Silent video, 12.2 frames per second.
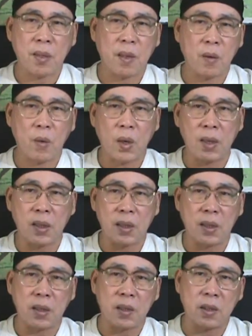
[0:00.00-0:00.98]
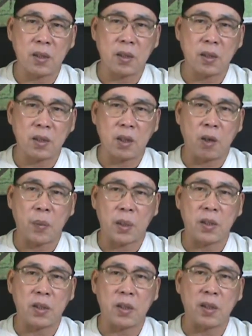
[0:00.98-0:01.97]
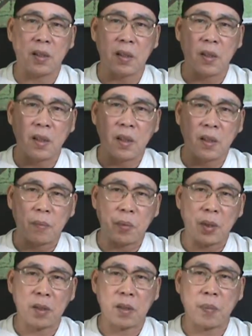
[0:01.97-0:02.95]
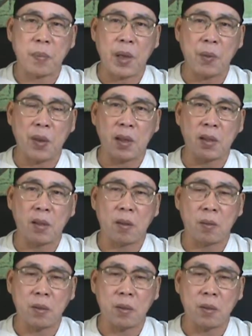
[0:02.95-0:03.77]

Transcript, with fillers: 他花了那个他他交保证金都要十八万还是怎么？